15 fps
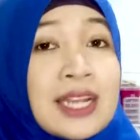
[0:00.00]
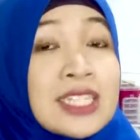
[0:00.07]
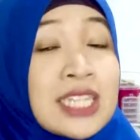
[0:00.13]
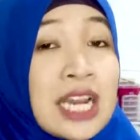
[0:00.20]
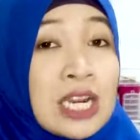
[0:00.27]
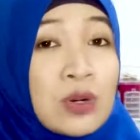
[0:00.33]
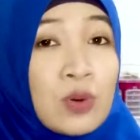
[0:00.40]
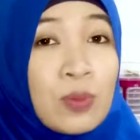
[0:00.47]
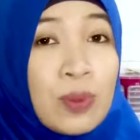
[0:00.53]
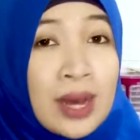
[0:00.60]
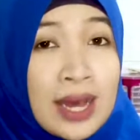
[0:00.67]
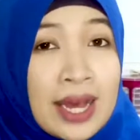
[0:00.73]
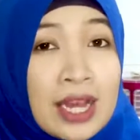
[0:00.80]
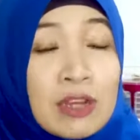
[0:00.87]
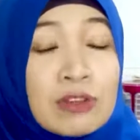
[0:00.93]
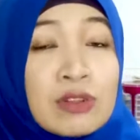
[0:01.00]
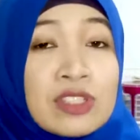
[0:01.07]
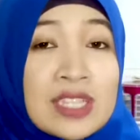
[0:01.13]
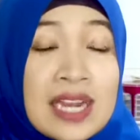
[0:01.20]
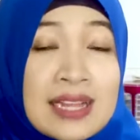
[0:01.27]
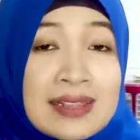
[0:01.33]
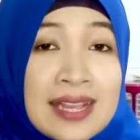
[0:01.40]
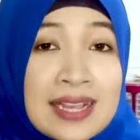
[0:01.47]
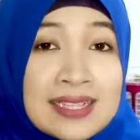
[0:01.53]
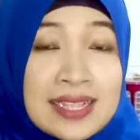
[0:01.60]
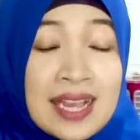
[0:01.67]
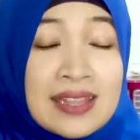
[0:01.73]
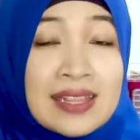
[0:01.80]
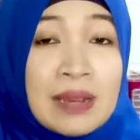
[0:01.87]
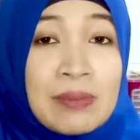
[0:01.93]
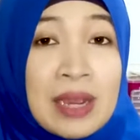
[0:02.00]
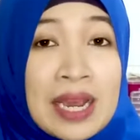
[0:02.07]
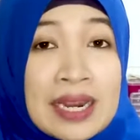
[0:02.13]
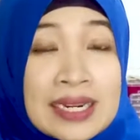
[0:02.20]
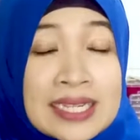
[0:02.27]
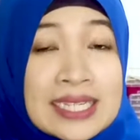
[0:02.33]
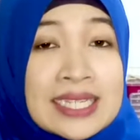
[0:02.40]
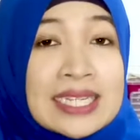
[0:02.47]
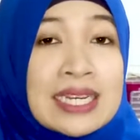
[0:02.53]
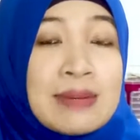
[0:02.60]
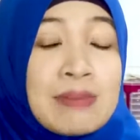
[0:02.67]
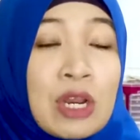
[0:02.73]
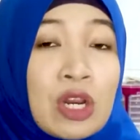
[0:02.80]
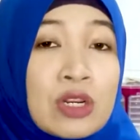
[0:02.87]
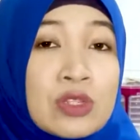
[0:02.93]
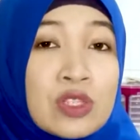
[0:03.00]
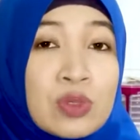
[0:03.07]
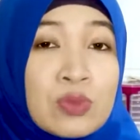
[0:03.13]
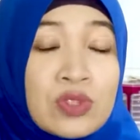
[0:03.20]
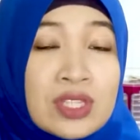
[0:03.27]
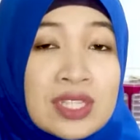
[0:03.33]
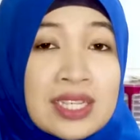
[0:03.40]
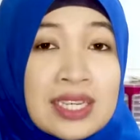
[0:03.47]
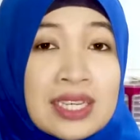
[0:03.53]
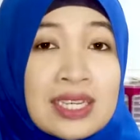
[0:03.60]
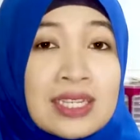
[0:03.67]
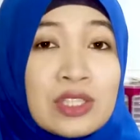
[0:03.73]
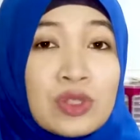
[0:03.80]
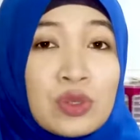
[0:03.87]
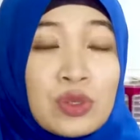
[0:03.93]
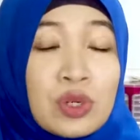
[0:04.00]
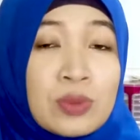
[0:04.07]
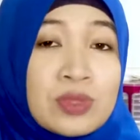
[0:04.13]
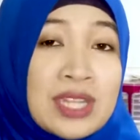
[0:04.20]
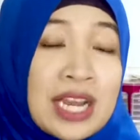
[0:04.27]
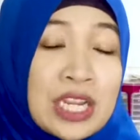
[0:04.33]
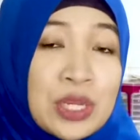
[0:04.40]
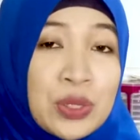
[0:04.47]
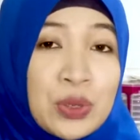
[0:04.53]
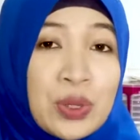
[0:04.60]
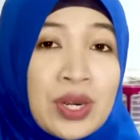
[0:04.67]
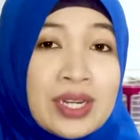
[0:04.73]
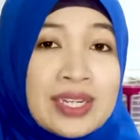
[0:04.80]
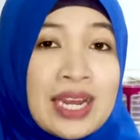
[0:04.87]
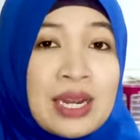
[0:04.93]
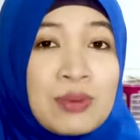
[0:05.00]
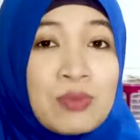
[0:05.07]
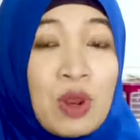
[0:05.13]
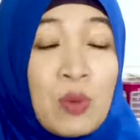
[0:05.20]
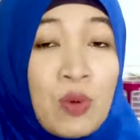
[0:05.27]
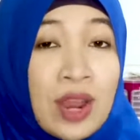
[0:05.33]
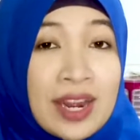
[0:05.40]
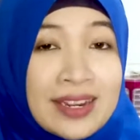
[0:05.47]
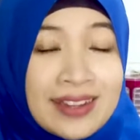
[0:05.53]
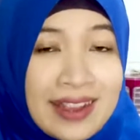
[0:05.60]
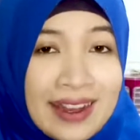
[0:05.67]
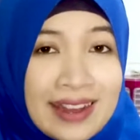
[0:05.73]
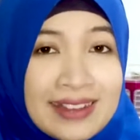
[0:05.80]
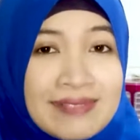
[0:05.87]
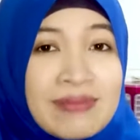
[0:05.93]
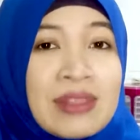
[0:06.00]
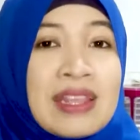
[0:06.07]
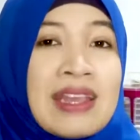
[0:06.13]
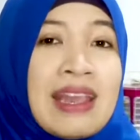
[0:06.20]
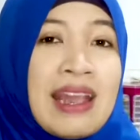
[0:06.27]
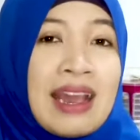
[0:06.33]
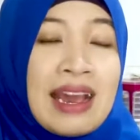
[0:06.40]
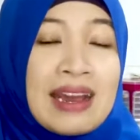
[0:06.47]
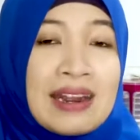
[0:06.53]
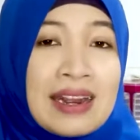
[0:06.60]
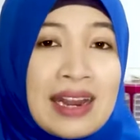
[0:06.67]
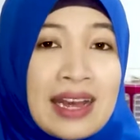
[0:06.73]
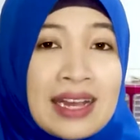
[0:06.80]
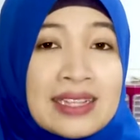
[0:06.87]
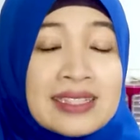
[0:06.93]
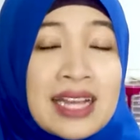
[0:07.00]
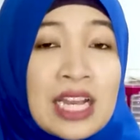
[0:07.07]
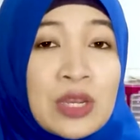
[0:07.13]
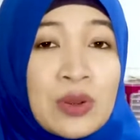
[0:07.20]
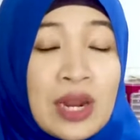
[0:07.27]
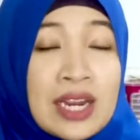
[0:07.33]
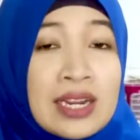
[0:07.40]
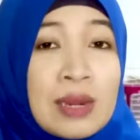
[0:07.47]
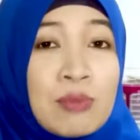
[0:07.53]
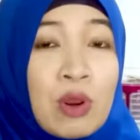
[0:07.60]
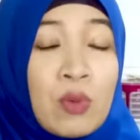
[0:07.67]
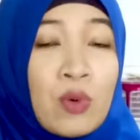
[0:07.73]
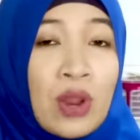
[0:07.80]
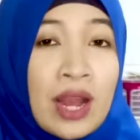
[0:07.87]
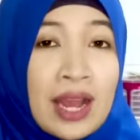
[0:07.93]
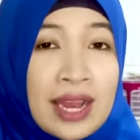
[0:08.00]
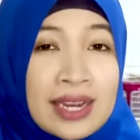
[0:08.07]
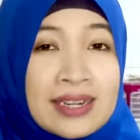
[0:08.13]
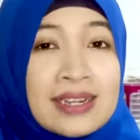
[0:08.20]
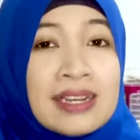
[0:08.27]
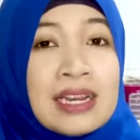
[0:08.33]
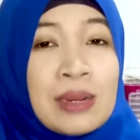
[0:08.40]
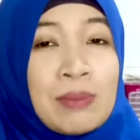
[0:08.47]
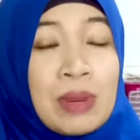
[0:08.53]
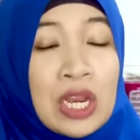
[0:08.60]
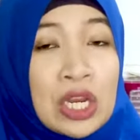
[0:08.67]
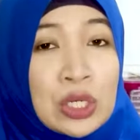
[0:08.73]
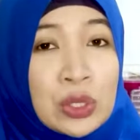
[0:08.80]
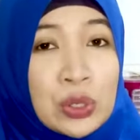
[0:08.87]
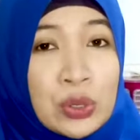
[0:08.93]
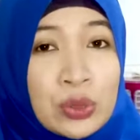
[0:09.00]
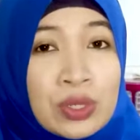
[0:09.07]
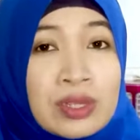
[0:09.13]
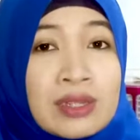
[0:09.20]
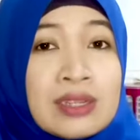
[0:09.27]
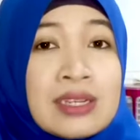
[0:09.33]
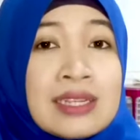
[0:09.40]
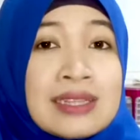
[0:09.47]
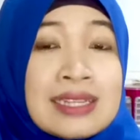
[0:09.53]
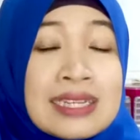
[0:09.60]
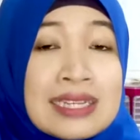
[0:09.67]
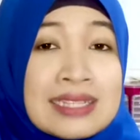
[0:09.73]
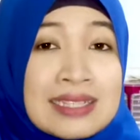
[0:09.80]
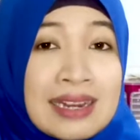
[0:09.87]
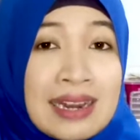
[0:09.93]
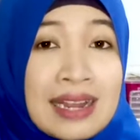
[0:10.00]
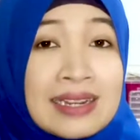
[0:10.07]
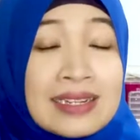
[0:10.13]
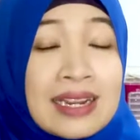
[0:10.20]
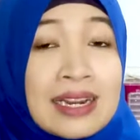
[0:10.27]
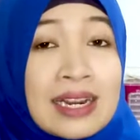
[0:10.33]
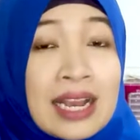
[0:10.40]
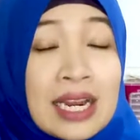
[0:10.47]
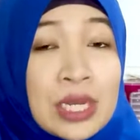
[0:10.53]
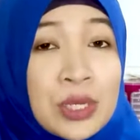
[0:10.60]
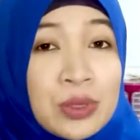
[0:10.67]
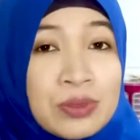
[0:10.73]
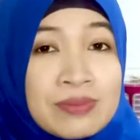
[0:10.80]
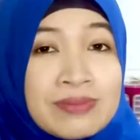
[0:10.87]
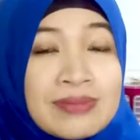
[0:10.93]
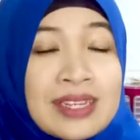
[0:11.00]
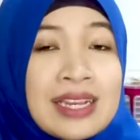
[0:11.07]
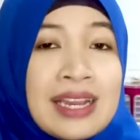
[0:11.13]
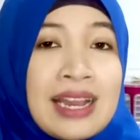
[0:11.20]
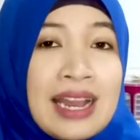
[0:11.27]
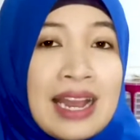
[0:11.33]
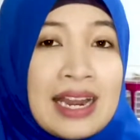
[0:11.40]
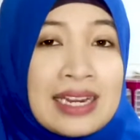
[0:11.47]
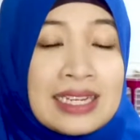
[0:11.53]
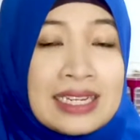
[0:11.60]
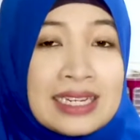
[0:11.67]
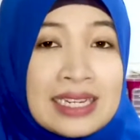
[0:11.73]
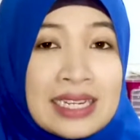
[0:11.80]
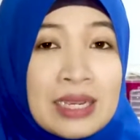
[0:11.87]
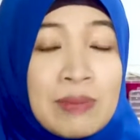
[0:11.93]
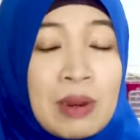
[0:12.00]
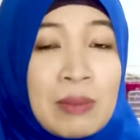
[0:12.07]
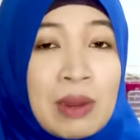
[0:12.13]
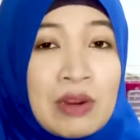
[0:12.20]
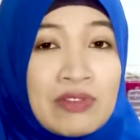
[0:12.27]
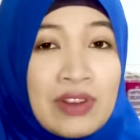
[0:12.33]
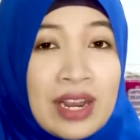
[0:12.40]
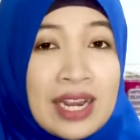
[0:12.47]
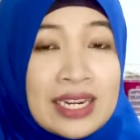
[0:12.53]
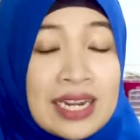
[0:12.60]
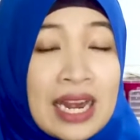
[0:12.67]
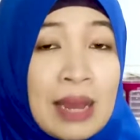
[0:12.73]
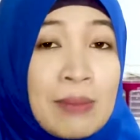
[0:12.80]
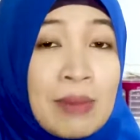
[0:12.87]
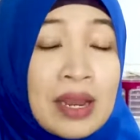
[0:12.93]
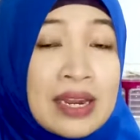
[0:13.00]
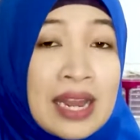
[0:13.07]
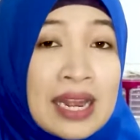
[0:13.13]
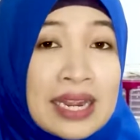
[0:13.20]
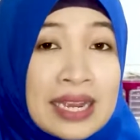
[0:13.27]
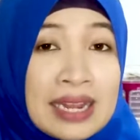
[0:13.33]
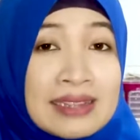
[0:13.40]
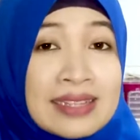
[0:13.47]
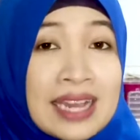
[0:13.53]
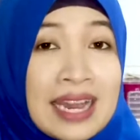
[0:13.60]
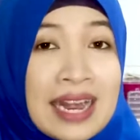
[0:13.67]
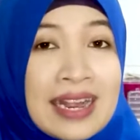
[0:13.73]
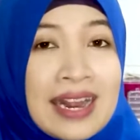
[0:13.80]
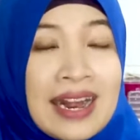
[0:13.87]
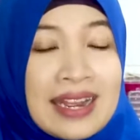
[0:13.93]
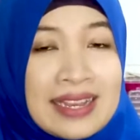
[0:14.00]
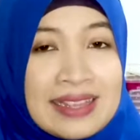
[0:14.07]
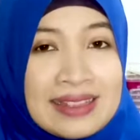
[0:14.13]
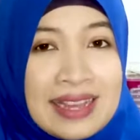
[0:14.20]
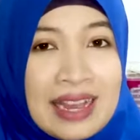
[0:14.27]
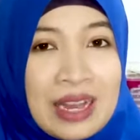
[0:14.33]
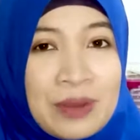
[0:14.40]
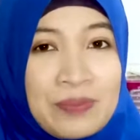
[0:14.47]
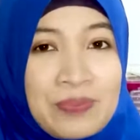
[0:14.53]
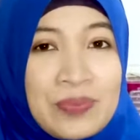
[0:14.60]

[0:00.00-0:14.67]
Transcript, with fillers: Jangan lupa untuk senantiasa tiap hari mengkonsumsi cukup sayur dan buah-buahan ya, karena sayuran dan buah-buahan mengandung tinggi serat dan kalium. Hal ini bermanfaat dalam mengendalikan tekanan darah kita.